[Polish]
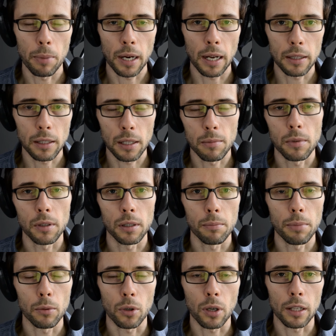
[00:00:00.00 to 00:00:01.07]
aparatem
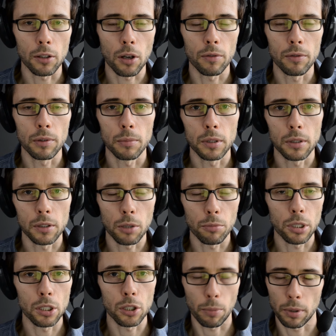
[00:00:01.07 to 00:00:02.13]
pełnoklatkowym
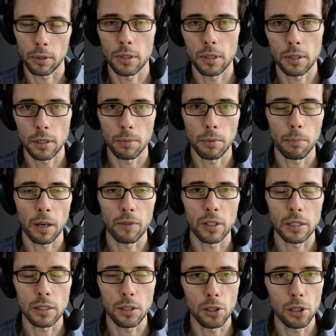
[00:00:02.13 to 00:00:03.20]
zrobisz 100%
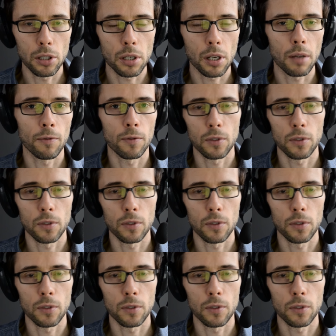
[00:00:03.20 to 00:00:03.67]
poprawnych zdjęć,